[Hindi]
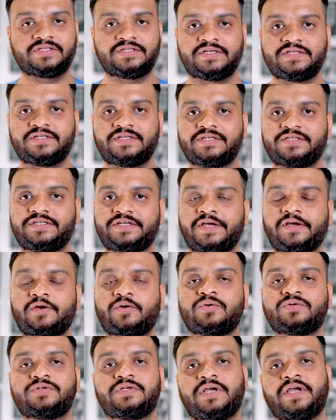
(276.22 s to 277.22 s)
अच्छे से चेक
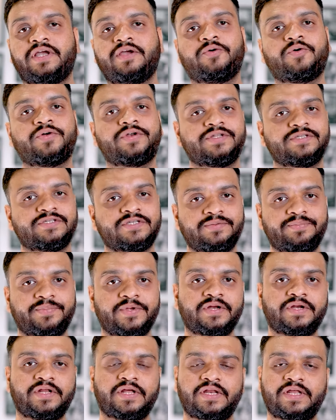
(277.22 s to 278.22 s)
हो जाए और
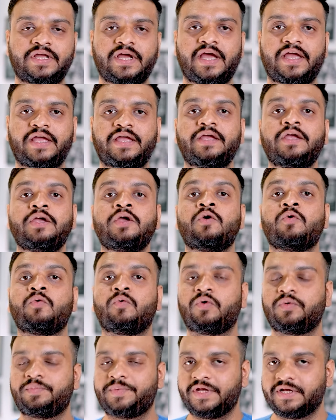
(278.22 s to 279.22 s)
रिसिपियंट एरिया है
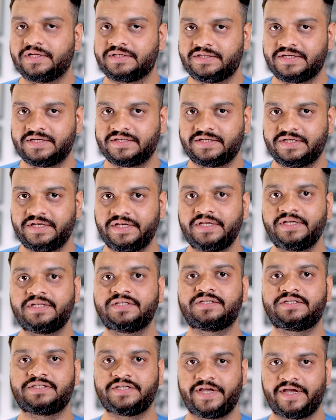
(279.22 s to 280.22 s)
वो भी अच्छे से
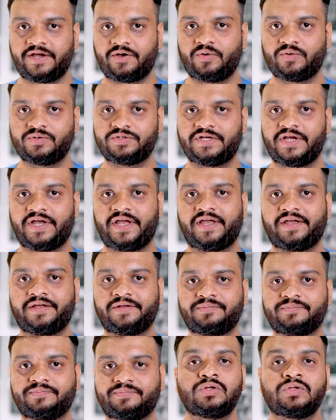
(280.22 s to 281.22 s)
चेक हो जाए
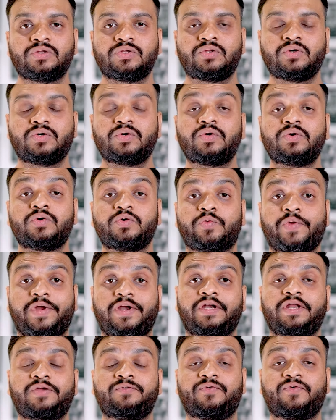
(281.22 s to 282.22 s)
तो
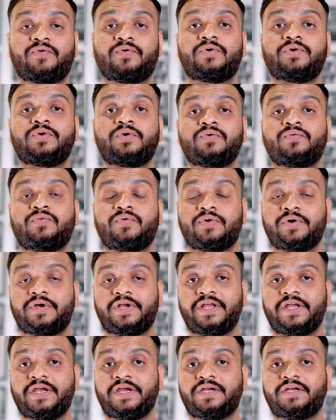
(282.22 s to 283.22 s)
24 टू
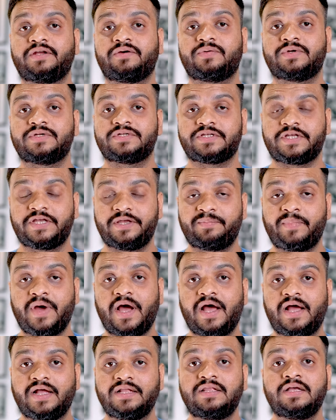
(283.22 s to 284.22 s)
48 आवर्स के
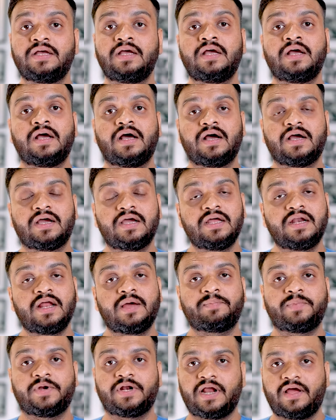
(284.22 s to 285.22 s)
बाद अगर
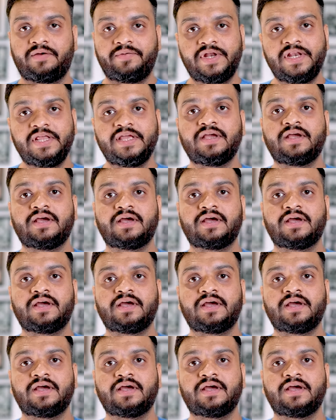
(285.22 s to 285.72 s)
आप ट्रैवलिंग